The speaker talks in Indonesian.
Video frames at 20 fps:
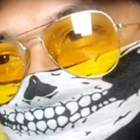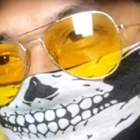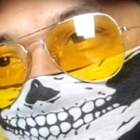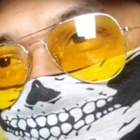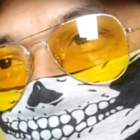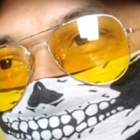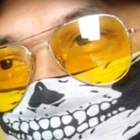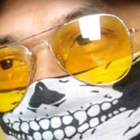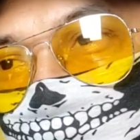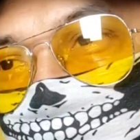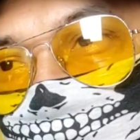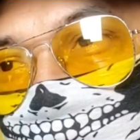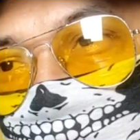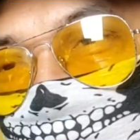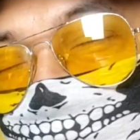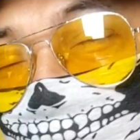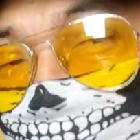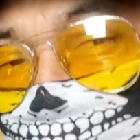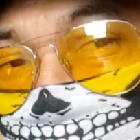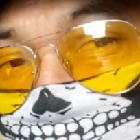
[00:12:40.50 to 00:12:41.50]
tentang
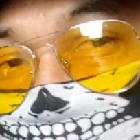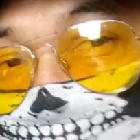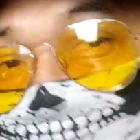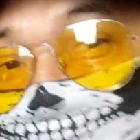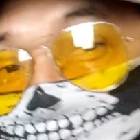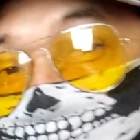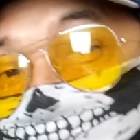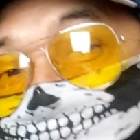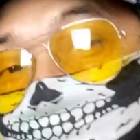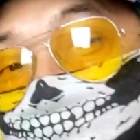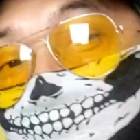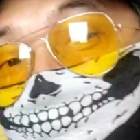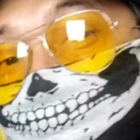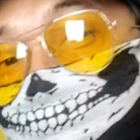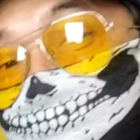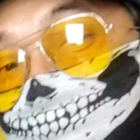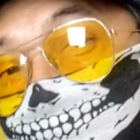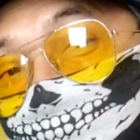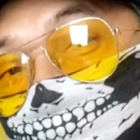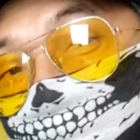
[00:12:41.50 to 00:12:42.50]
kalau misalkan saya
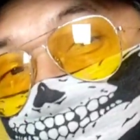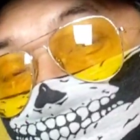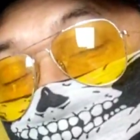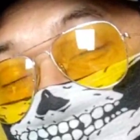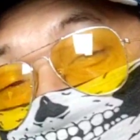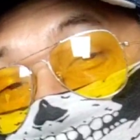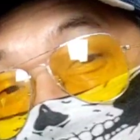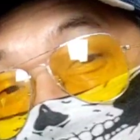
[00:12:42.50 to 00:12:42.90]
dilaporkan